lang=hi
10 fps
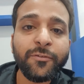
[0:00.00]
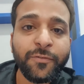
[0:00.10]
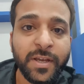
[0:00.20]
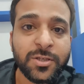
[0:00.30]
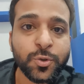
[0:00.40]

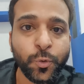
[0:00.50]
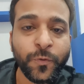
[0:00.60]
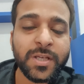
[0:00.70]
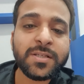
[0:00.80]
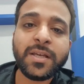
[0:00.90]
फेस टू
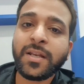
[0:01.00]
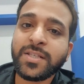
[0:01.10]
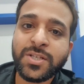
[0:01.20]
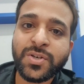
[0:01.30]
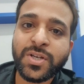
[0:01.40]
फेस के
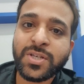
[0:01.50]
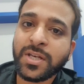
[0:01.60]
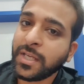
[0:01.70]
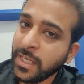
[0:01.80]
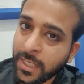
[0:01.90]

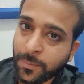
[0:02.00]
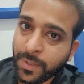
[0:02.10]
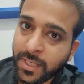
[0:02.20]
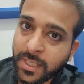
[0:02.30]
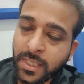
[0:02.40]
रजिस्ट्रेशन के लिंक
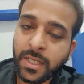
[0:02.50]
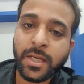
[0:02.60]
मिलेगी